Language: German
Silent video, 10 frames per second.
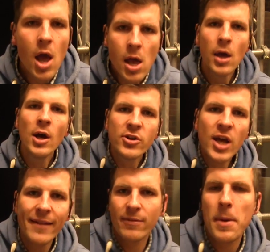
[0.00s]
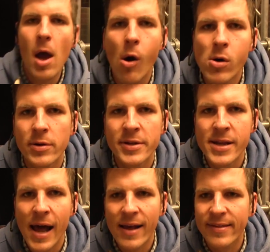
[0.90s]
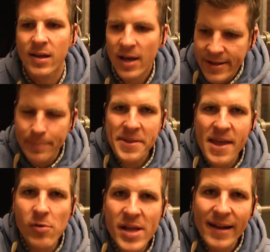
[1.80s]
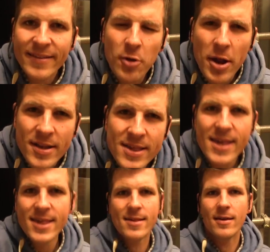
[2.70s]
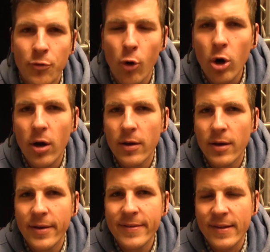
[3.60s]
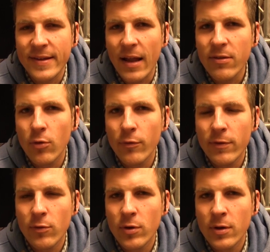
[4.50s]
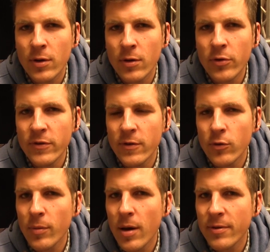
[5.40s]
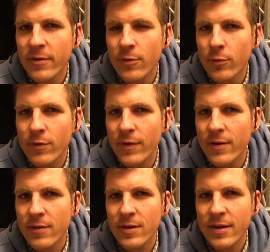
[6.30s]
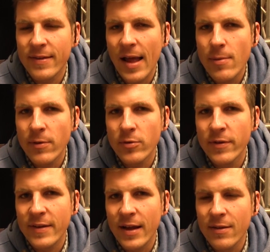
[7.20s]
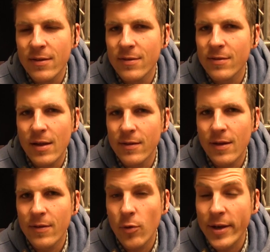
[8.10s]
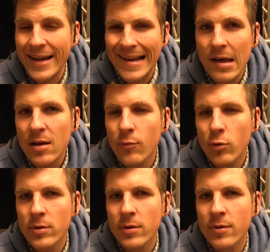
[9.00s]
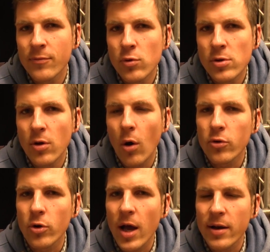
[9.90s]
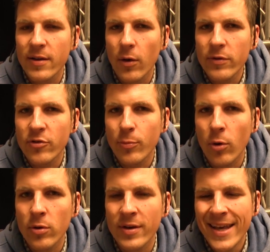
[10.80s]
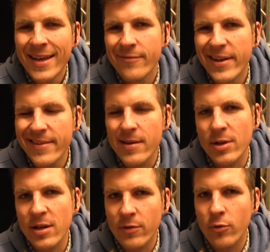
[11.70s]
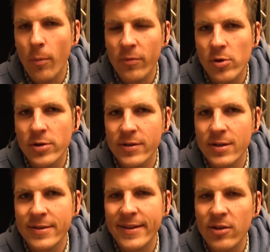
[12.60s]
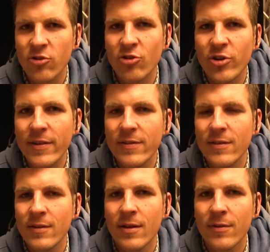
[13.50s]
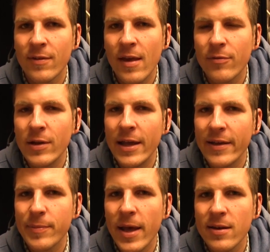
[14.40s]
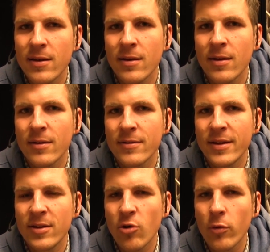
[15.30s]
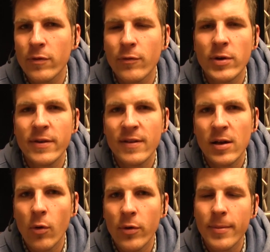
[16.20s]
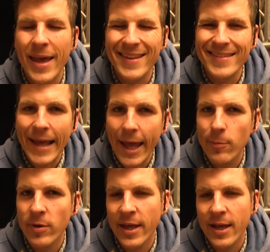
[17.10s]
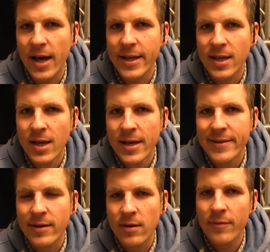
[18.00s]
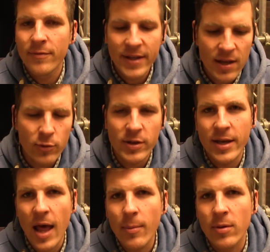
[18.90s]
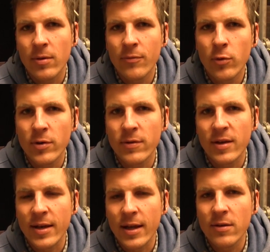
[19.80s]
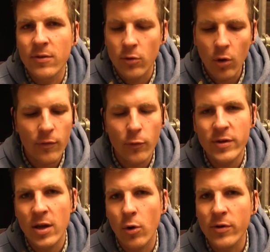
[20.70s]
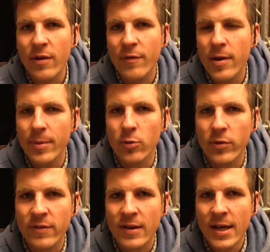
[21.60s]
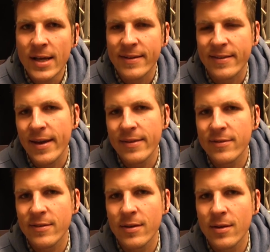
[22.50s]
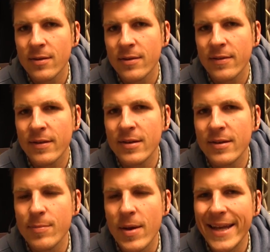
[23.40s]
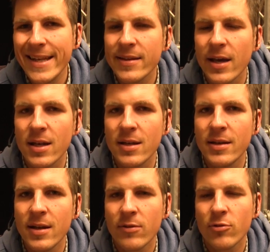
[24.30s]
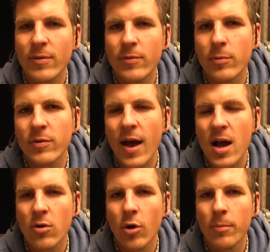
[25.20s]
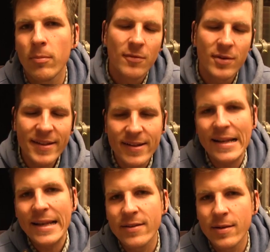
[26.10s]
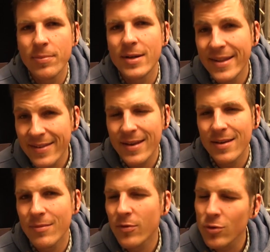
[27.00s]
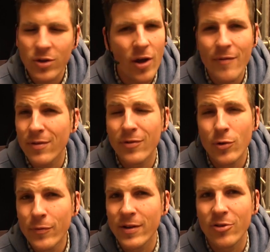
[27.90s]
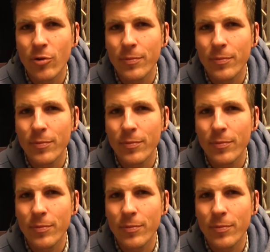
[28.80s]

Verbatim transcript: ey, äh, die hat zwei Augen und eine Nase, das bin ja wohl ganz deutlich ich. Noch äh, ist das Ganze irgendwie so eine Gerüchtenummer, beziehungsweise nichts Halbes und nichts Ganzes. Also eine Klage wurde wohl auch noch gar nicht ausgesprochen. Wenn es aber dazu kommen sollte, dann schätzen sehr viele Experten die Chancen von Lindsay Lohan extrem gering ein. Denn weder wird ihr Name wirklich genannt, noch wird ihr Konterfei benutzt. Das heißt, äh, das sind nicht mal Ähnlichkeiten, die da zu, zum Tragen kommen. Vielleicht als kleiner Tipp, Lindsay, such dir doch einfach einen vernünftigen